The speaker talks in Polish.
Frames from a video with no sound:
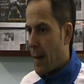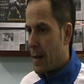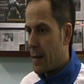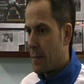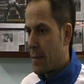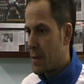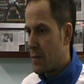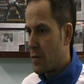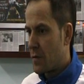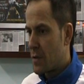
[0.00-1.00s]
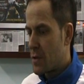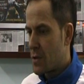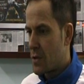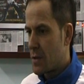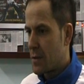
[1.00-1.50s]
E, bardzo w to wierzę,
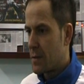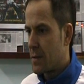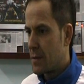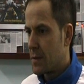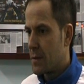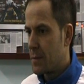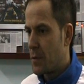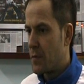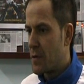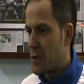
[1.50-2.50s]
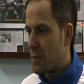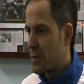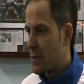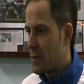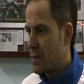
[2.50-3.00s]
że e, potwierdzimy
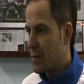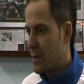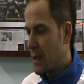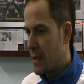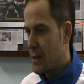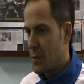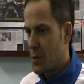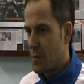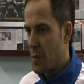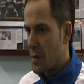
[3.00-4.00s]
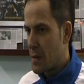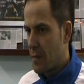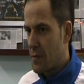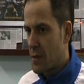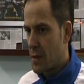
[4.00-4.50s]
to na torze, bo nie
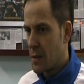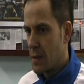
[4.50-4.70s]
zawsze